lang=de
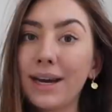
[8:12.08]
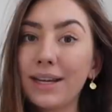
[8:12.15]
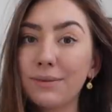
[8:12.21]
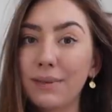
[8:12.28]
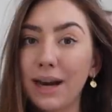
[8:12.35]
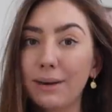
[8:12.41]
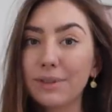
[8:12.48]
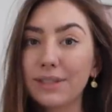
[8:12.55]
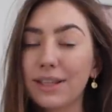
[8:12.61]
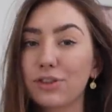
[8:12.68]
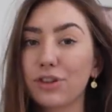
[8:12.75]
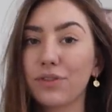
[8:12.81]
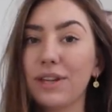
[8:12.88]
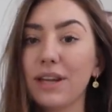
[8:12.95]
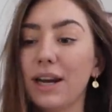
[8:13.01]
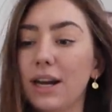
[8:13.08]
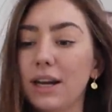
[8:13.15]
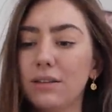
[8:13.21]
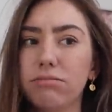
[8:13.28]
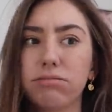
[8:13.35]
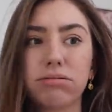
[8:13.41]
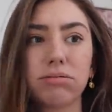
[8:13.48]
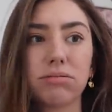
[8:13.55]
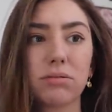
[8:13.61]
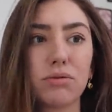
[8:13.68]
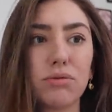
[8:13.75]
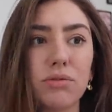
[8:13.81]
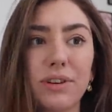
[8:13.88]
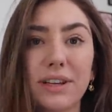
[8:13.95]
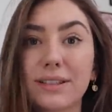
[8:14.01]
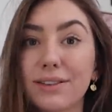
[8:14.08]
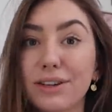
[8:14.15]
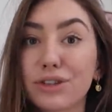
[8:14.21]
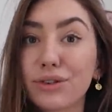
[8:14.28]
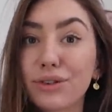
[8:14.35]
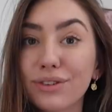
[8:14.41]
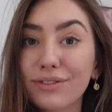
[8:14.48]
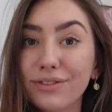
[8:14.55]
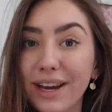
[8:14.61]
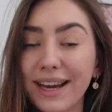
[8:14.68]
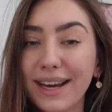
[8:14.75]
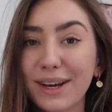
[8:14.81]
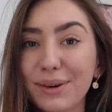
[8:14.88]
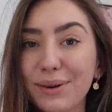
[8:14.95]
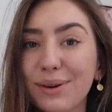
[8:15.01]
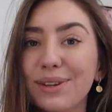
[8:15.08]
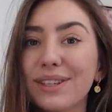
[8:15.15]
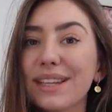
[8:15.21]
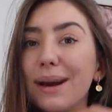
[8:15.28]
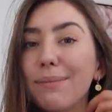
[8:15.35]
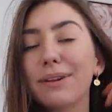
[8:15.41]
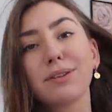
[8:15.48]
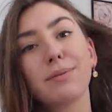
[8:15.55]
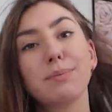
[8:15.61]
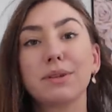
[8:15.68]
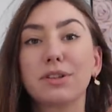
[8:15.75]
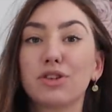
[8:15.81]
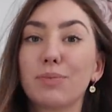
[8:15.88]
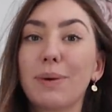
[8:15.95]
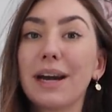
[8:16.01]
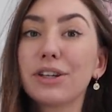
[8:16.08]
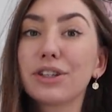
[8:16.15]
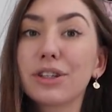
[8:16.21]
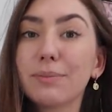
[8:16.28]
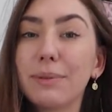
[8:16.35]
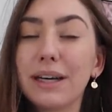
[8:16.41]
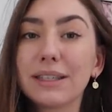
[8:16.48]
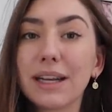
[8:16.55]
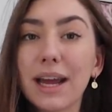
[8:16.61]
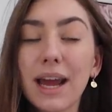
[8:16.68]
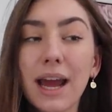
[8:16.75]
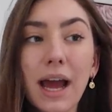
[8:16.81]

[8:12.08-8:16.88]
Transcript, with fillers: Meine Mom ist jetzt schon wieder gut fast zwei Stunden weg und ich habe jetzt noch mal ein bisschen Spanisch gemacht